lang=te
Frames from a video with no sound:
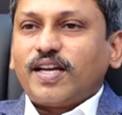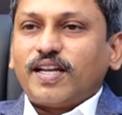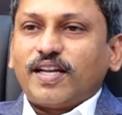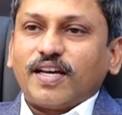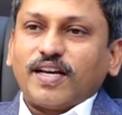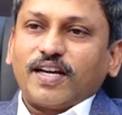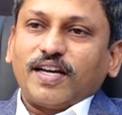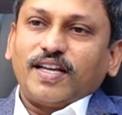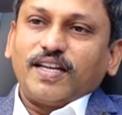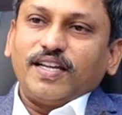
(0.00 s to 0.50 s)
అయినా
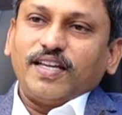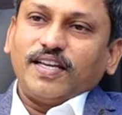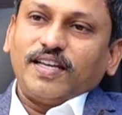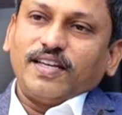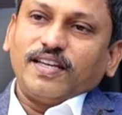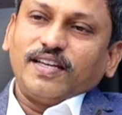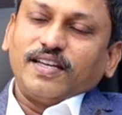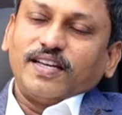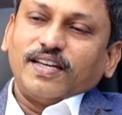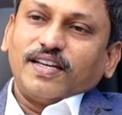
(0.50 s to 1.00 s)
కానీ
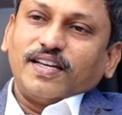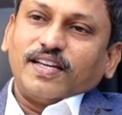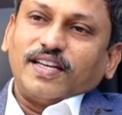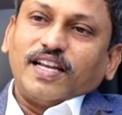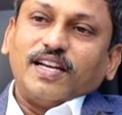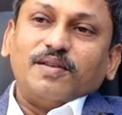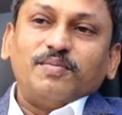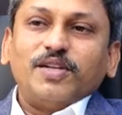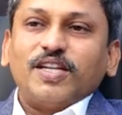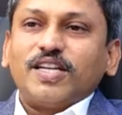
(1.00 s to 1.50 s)

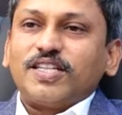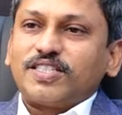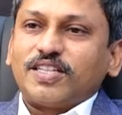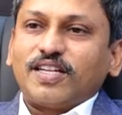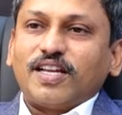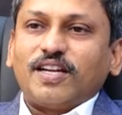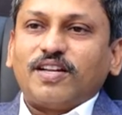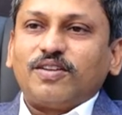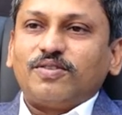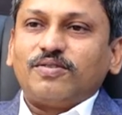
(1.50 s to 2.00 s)
ఎలిమినేషన్
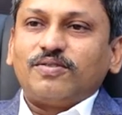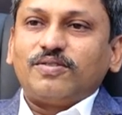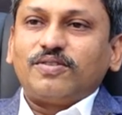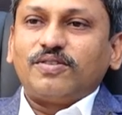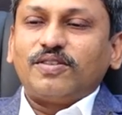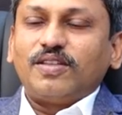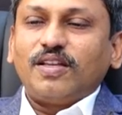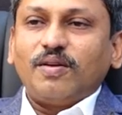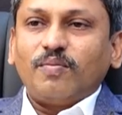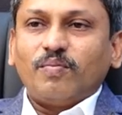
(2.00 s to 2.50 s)
అనేది
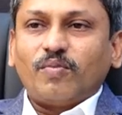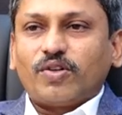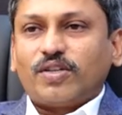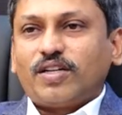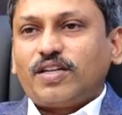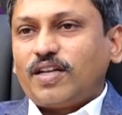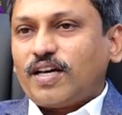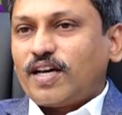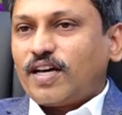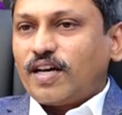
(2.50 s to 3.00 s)
ఉంటుంది
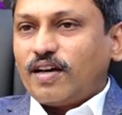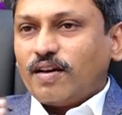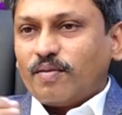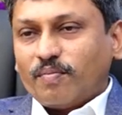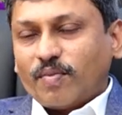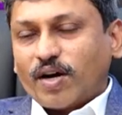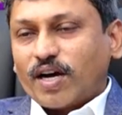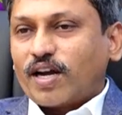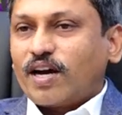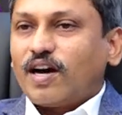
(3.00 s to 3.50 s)
మొదట
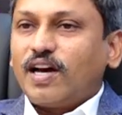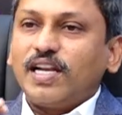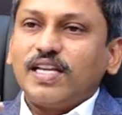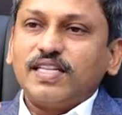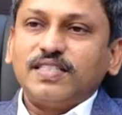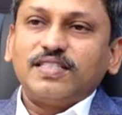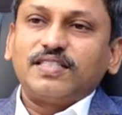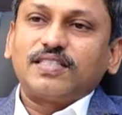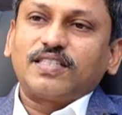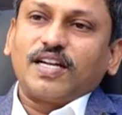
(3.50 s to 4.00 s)
మా
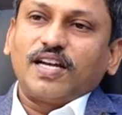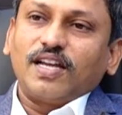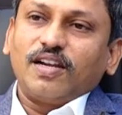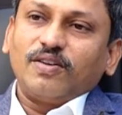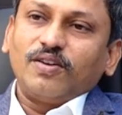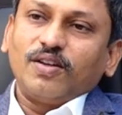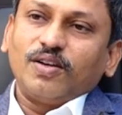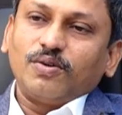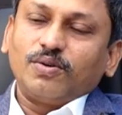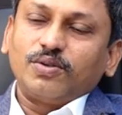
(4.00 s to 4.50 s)
కాలేజీ
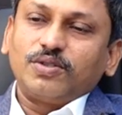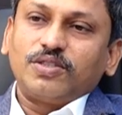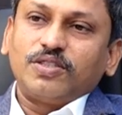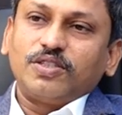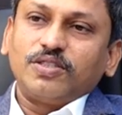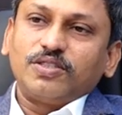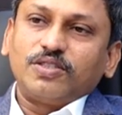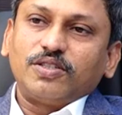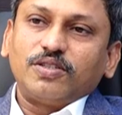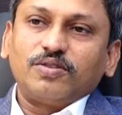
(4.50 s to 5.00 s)
స్థాయిలోని హోస్ట్
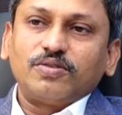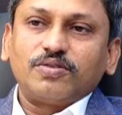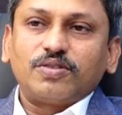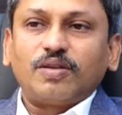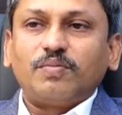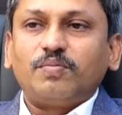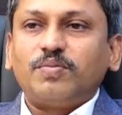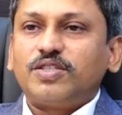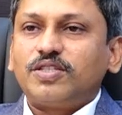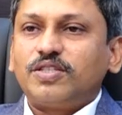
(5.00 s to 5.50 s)

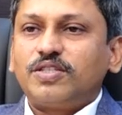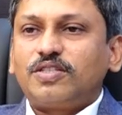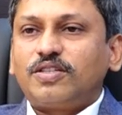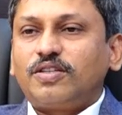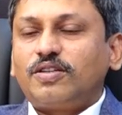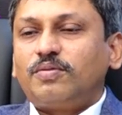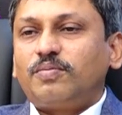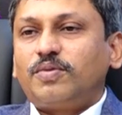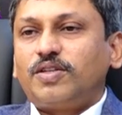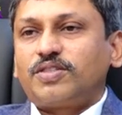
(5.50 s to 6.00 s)
ఇన్స్టిట్యూషన్ బిజినెస్
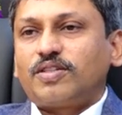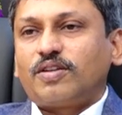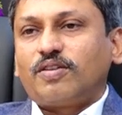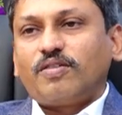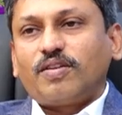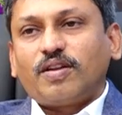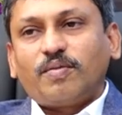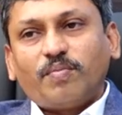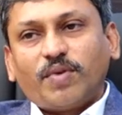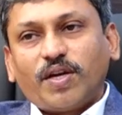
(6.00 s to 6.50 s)

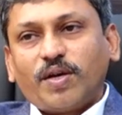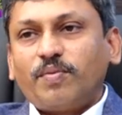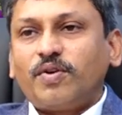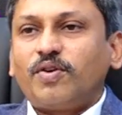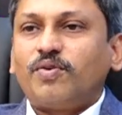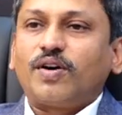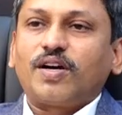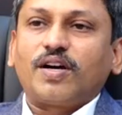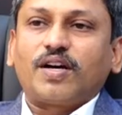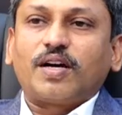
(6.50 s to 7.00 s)
ఇంక్యుబేషన్లోనే మేమే
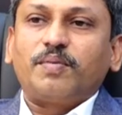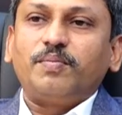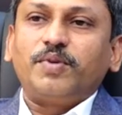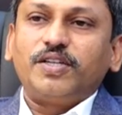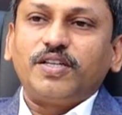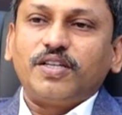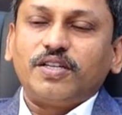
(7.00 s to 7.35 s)
ఒక కమిటీ